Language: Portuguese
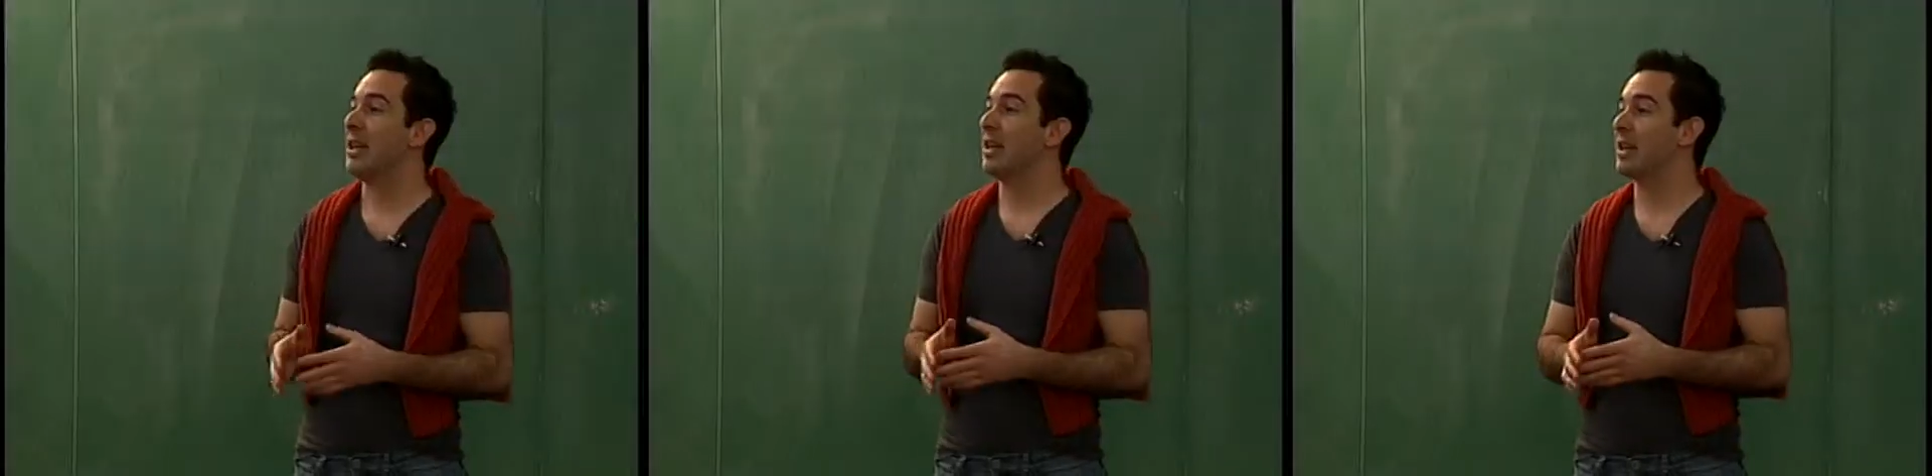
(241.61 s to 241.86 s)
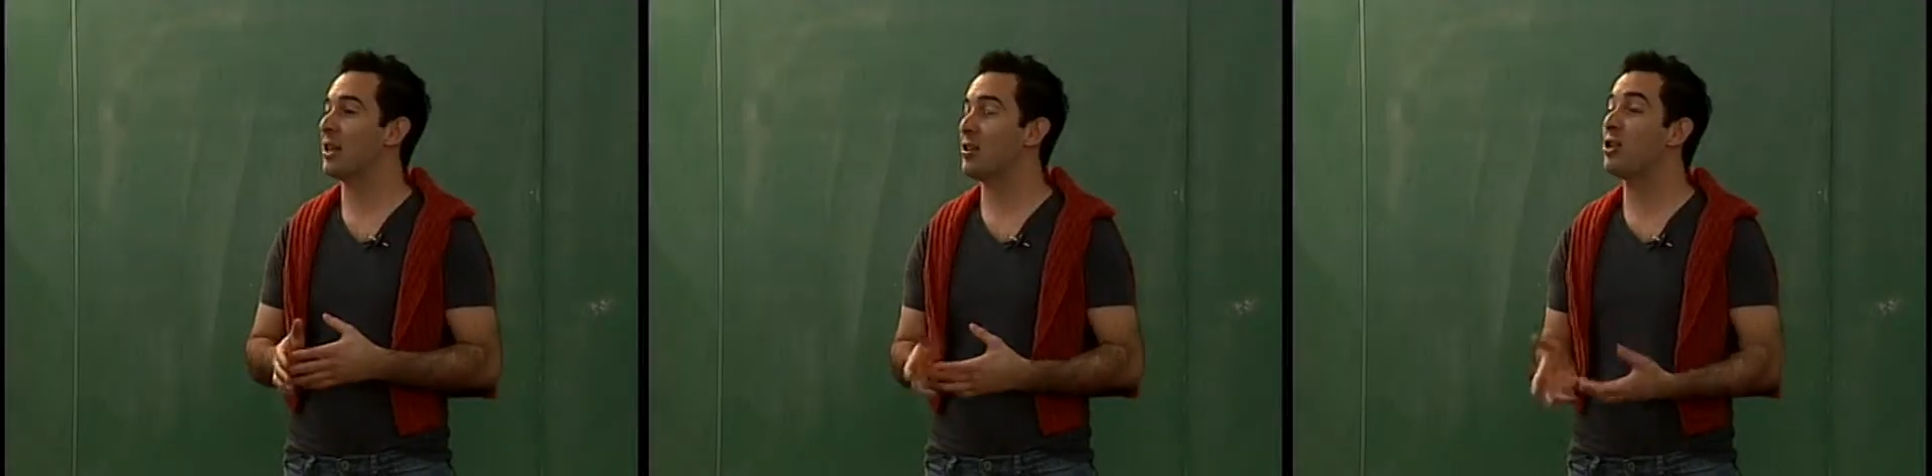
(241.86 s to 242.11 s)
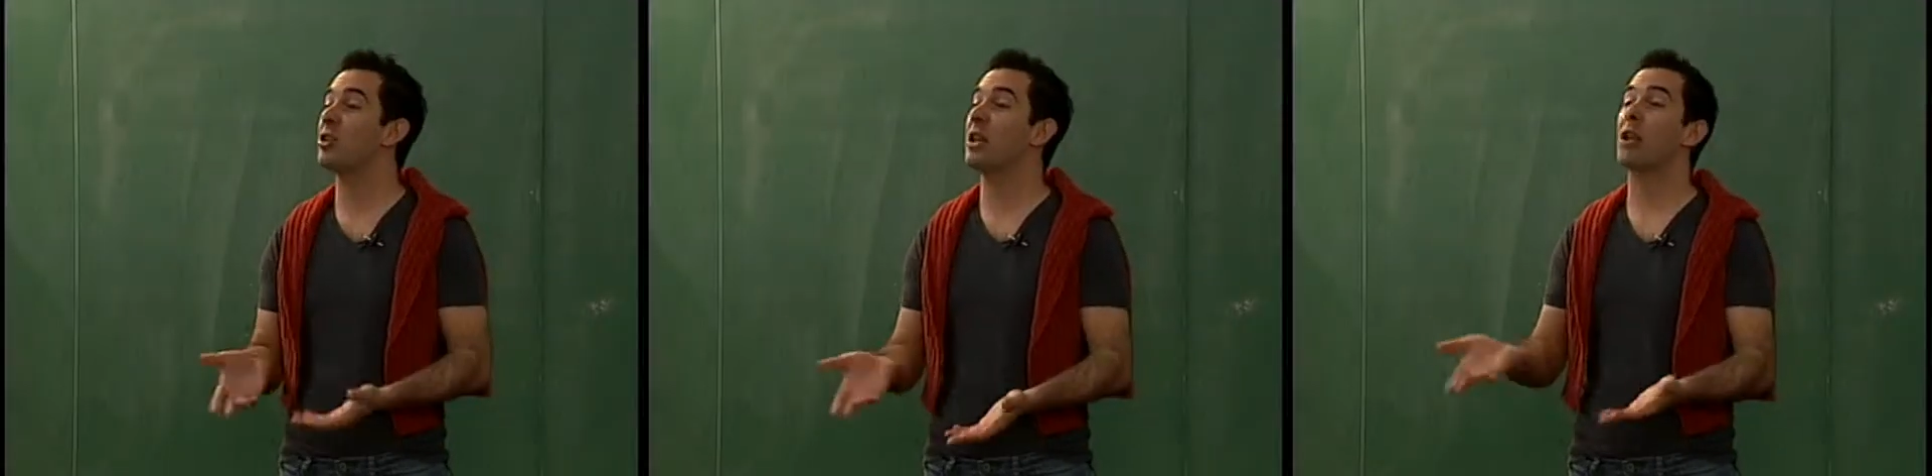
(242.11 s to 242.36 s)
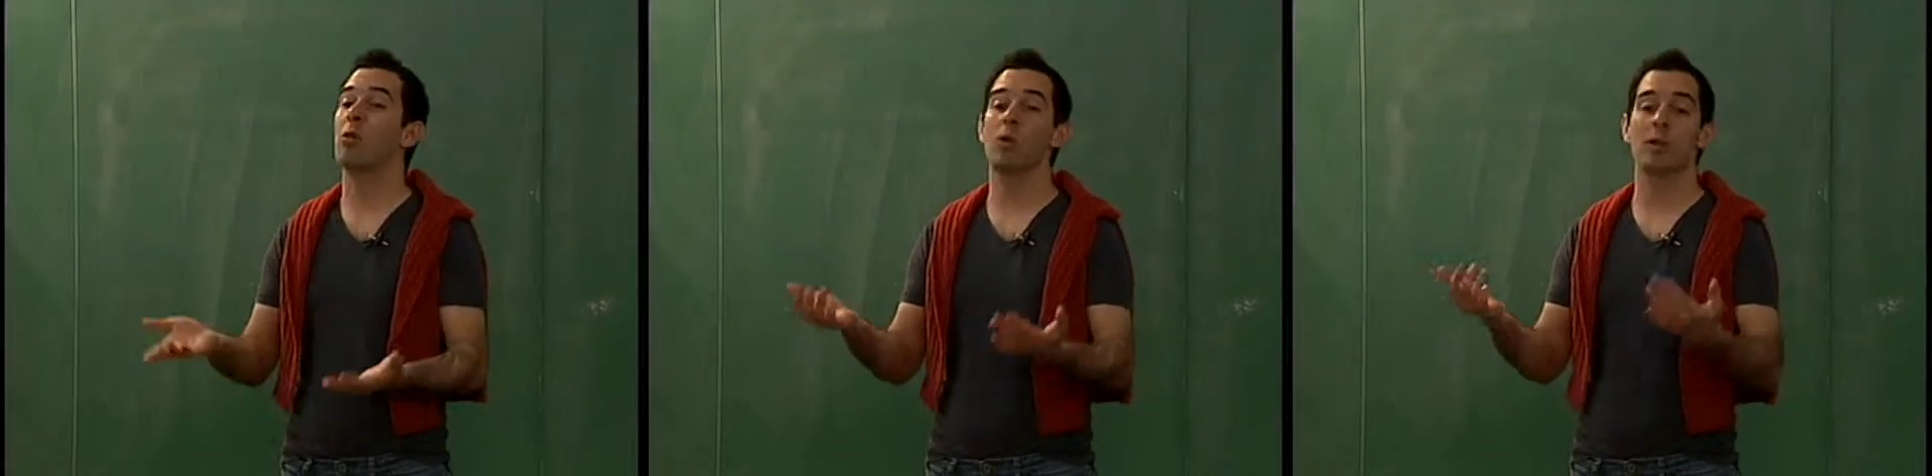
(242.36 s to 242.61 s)
E a gente
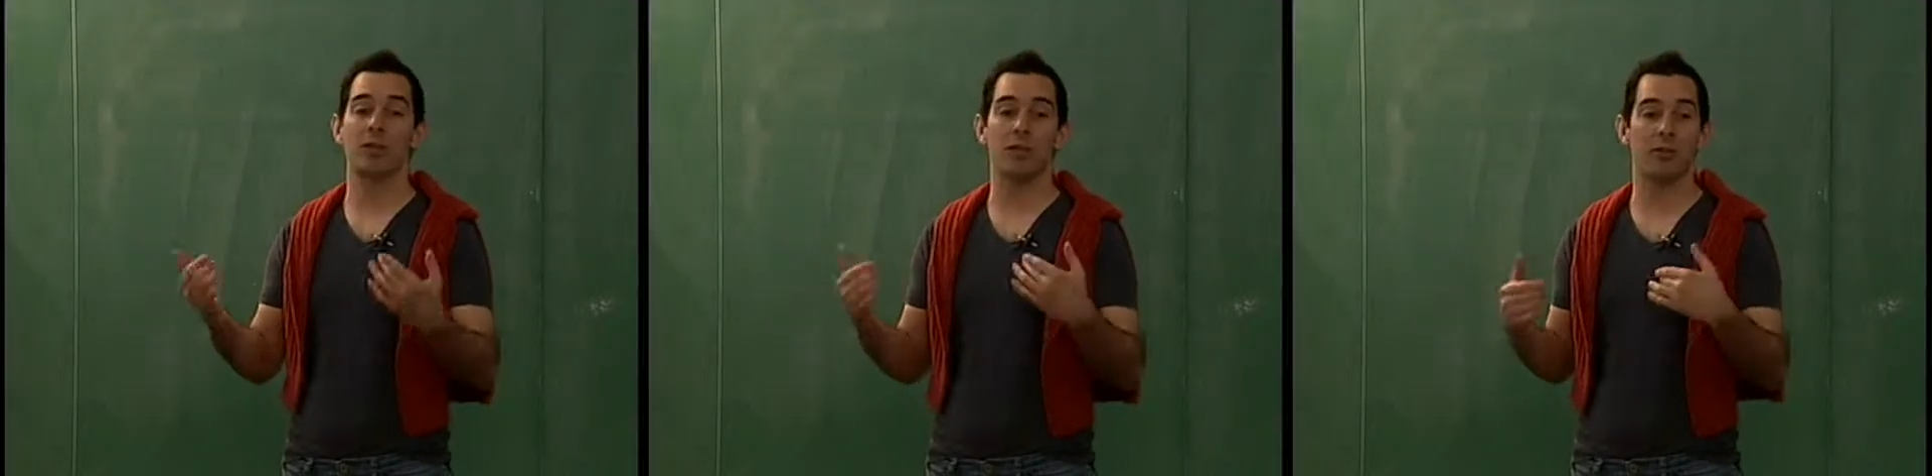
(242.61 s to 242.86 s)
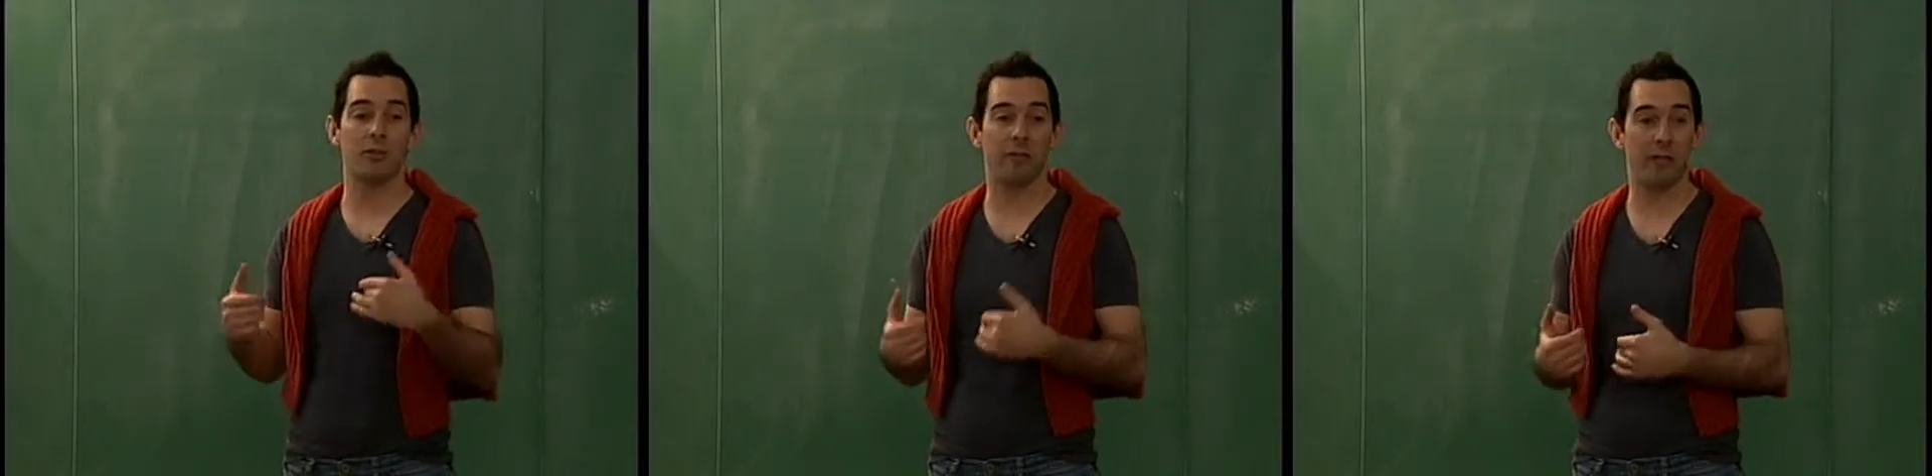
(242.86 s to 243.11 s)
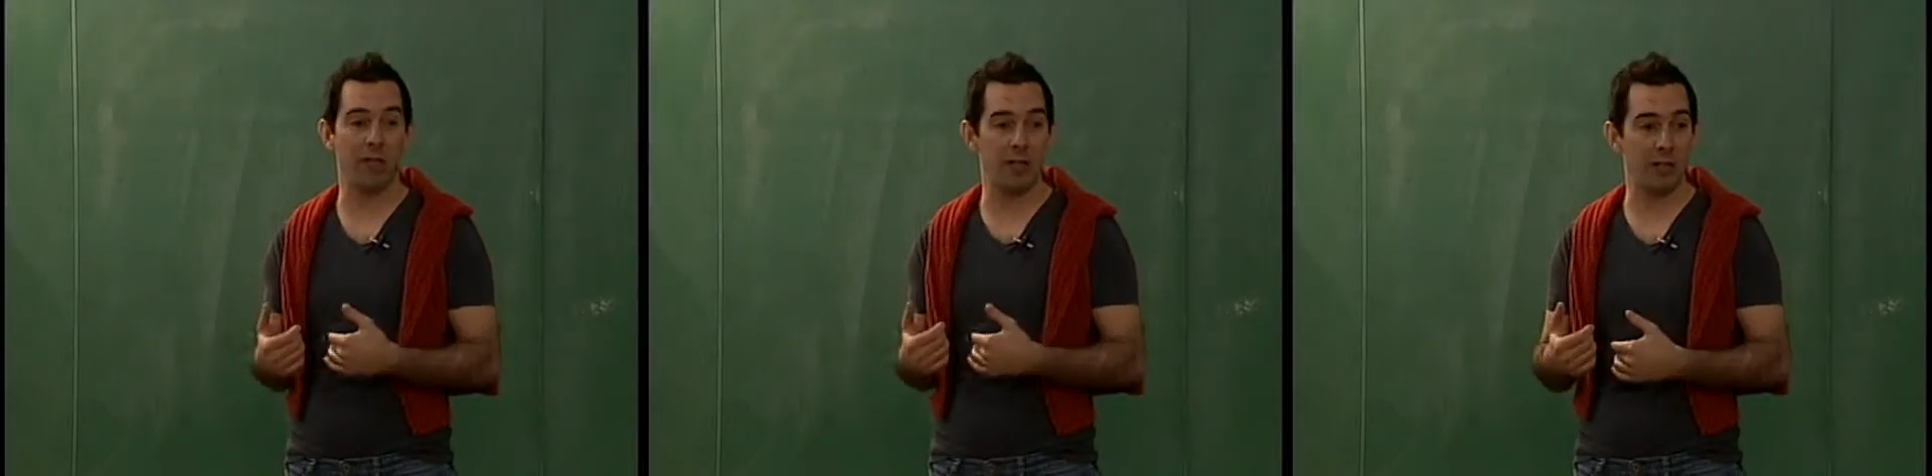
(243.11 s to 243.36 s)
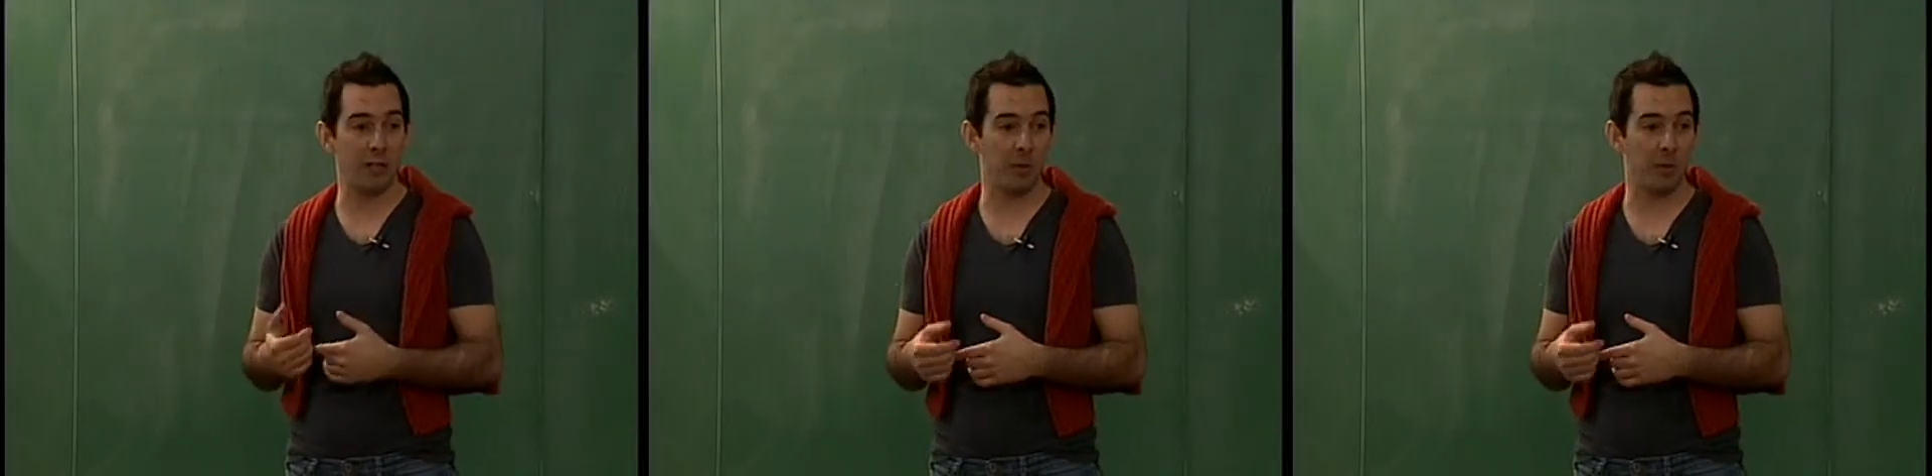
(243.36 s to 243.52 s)
tem coisas diferentes